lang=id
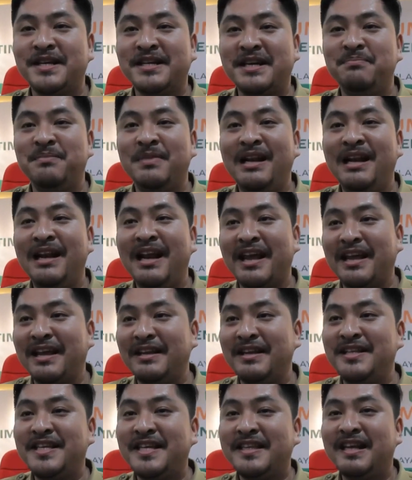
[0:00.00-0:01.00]
masyarakat
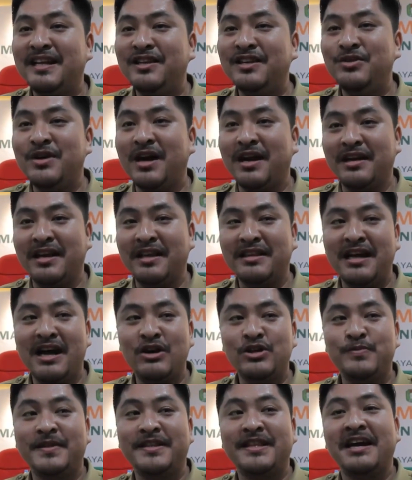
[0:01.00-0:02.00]
melek digital juga kita
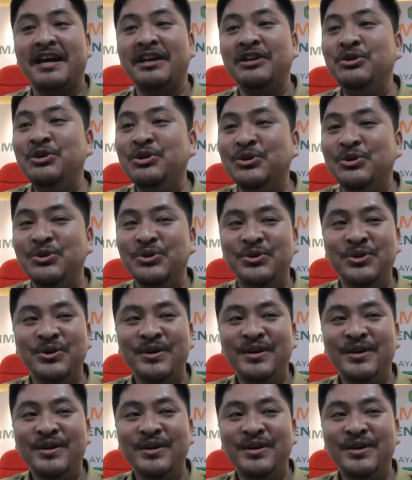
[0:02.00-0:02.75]
harus petakan dulu